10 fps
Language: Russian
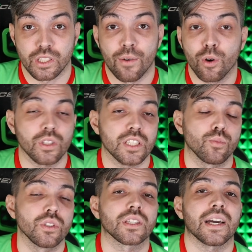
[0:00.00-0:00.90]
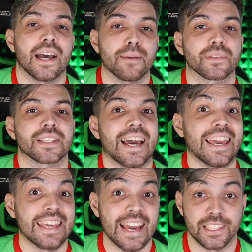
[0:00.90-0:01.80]
Разговор у нас будет
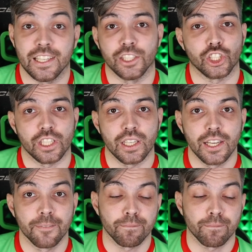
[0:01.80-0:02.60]
обстоятельнейший.